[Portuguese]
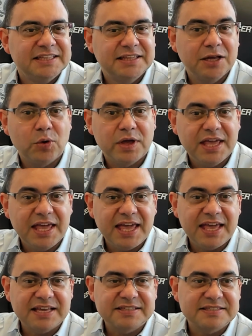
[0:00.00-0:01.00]
Então,
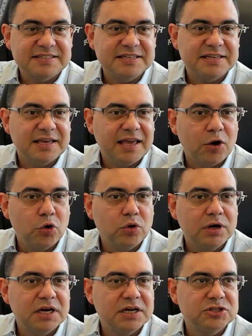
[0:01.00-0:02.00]
esse é o
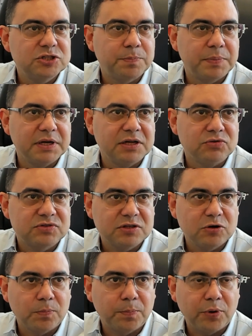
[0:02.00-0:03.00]
grande plano. Você
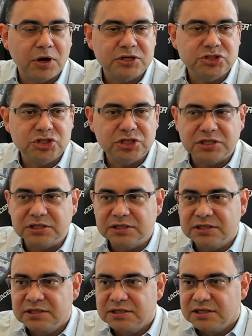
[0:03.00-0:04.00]
não pode
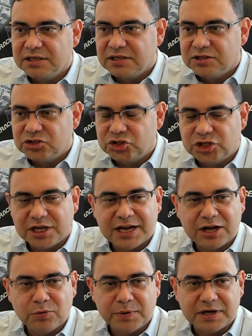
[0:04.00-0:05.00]

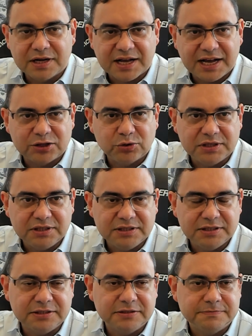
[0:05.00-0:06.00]
chegar no mercado
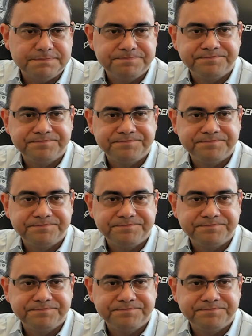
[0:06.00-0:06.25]
aí